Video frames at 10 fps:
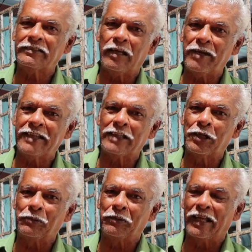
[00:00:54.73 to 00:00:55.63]

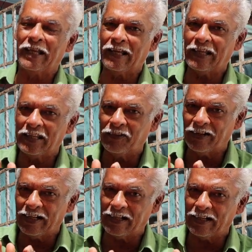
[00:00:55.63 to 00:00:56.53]
சமயத்தில் கூட
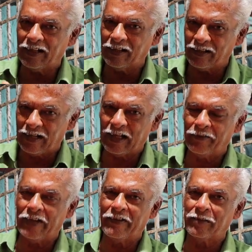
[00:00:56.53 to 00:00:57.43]
இவங்க நல்ல
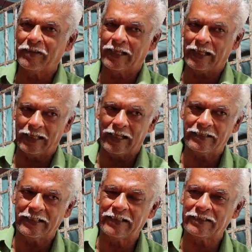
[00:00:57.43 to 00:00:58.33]
வியாபாரம் இருக்குது நல்ல
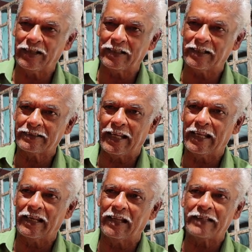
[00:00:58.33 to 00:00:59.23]
சேல்ஸ் ஆகிட்டு இருக்கு
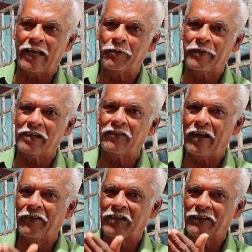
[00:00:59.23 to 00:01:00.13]
சேலைகள்லாம் தேவைப்பட்டிருக்கு
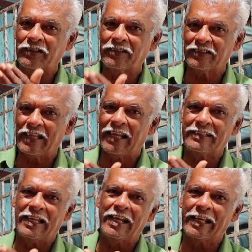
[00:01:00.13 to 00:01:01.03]
வியாபாரி வந்து சேலை
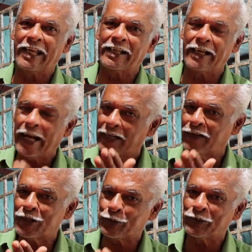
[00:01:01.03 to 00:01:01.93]
சேலைன்னு கேட்குறாங்க
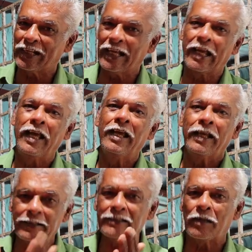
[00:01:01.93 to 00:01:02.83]
அட்வான்ஸ் கொடுக்குறாங்க
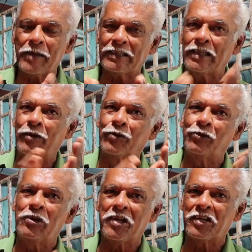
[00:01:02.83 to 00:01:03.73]
இந்த சமயத்தில் நம்ம
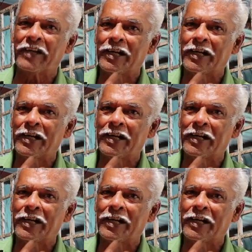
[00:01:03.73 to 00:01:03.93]
கூலி உயர்வு கேட்டு